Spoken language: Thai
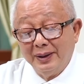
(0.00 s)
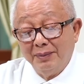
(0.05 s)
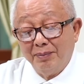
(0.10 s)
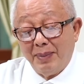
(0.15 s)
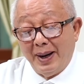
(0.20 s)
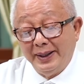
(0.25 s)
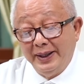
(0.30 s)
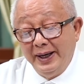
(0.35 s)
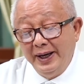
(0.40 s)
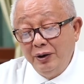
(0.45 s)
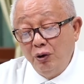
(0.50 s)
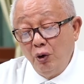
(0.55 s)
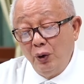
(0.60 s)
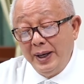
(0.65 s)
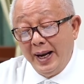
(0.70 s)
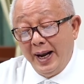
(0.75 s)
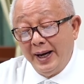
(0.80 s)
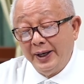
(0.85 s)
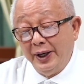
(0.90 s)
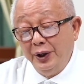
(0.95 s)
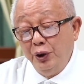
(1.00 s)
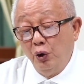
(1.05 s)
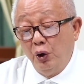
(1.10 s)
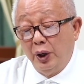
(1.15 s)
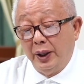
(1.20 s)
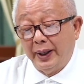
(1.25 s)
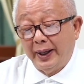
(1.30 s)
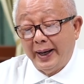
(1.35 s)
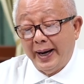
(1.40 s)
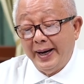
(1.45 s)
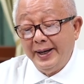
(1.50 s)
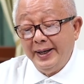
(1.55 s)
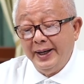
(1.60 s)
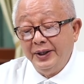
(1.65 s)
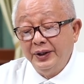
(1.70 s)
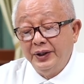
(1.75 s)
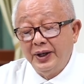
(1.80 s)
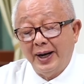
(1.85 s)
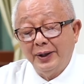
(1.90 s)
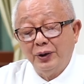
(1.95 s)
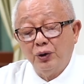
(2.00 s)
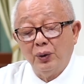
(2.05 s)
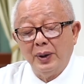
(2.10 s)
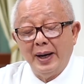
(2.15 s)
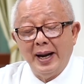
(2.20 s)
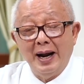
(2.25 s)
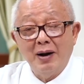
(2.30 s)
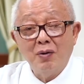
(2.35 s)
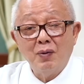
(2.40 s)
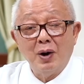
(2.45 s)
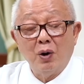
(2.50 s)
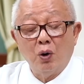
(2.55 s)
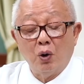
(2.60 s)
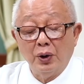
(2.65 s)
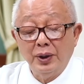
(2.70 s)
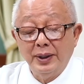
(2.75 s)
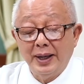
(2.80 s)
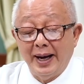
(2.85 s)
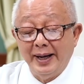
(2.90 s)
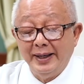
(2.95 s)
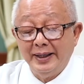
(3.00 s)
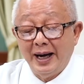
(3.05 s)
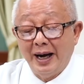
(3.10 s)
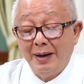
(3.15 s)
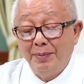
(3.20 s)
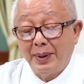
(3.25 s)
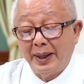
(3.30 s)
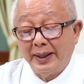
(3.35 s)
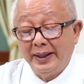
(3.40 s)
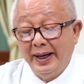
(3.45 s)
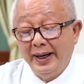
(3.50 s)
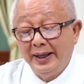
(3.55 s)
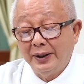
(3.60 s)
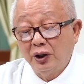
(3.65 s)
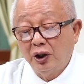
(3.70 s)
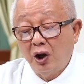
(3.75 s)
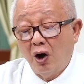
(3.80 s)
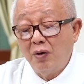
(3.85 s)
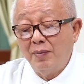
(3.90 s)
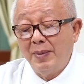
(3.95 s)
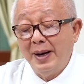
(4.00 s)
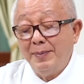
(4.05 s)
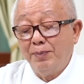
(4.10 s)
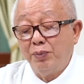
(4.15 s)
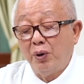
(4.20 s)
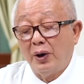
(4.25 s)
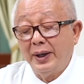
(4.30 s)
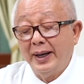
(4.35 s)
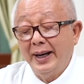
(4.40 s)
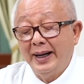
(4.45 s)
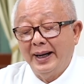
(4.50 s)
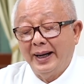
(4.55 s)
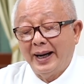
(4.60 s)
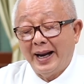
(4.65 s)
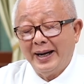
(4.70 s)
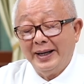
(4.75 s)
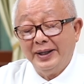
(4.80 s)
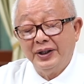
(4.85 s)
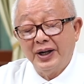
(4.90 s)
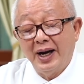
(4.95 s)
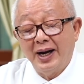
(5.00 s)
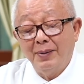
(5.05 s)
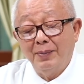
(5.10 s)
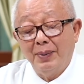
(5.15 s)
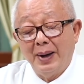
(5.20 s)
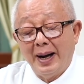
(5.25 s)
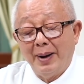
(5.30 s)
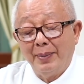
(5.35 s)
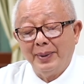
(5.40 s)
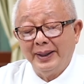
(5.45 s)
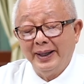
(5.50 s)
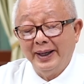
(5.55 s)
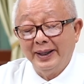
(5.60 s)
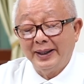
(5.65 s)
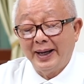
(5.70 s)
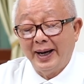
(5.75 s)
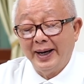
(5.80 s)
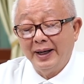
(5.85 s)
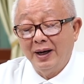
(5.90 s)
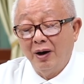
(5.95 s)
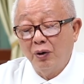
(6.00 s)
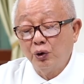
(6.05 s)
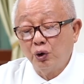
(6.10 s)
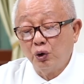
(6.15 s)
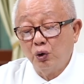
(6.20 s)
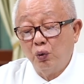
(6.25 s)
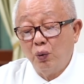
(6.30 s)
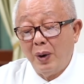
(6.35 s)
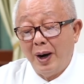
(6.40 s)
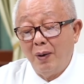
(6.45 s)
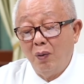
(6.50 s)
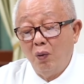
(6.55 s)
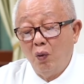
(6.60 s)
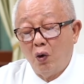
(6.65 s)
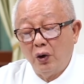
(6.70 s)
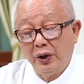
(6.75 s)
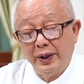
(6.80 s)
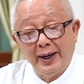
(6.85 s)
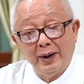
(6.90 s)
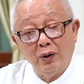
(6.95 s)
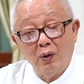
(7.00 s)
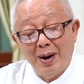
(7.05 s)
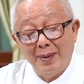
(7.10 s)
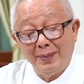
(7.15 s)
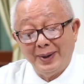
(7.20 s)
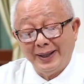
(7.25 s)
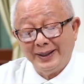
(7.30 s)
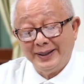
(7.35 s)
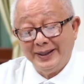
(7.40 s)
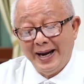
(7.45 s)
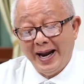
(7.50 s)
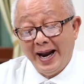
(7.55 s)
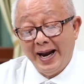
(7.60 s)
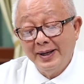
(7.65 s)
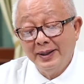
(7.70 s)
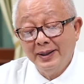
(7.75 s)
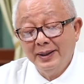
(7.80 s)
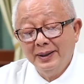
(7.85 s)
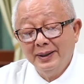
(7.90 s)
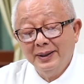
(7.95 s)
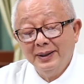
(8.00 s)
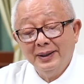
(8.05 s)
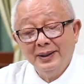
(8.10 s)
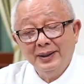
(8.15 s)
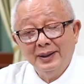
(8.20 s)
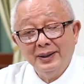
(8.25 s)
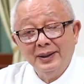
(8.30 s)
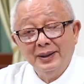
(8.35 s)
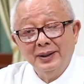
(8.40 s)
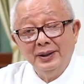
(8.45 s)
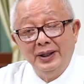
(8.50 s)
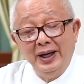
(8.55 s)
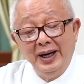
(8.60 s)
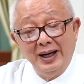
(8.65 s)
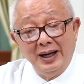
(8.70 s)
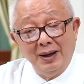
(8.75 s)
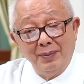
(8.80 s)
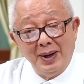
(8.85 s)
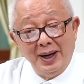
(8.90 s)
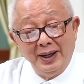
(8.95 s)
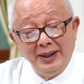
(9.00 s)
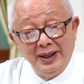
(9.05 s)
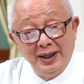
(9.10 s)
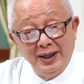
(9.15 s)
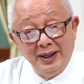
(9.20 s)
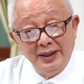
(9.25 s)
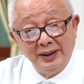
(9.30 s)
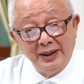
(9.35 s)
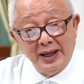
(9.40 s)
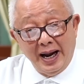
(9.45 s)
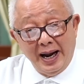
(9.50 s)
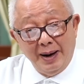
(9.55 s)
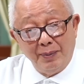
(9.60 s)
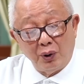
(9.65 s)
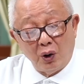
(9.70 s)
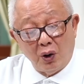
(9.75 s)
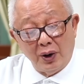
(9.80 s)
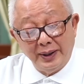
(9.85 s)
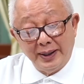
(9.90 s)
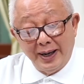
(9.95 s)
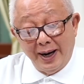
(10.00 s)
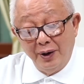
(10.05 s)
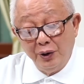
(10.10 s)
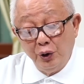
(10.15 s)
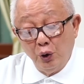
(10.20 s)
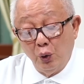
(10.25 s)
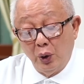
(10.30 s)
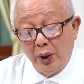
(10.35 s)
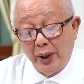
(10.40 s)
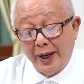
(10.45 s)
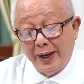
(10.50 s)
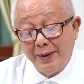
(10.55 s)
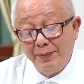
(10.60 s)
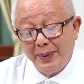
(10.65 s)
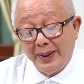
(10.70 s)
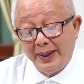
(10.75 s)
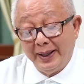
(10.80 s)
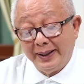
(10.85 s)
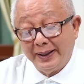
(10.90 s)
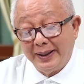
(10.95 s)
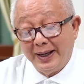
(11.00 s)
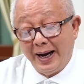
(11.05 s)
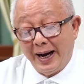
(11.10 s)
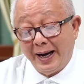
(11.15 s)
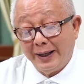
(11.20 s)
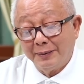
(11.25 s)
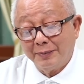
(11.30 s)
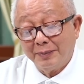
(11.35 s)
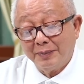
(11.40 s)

บัดนี้ตัวอย่างในยูเครนเห็นชัดอยู่แล้วว่าคนไทยทั้งประเทศต้องไม่ปล่อยให้ใครชักพาประเทศไทยเข้าสู่วังวนแห่งความขัดแย้งที่กำลังเดินตามรอยเท้ายูเครนเป็นเด็ดขาด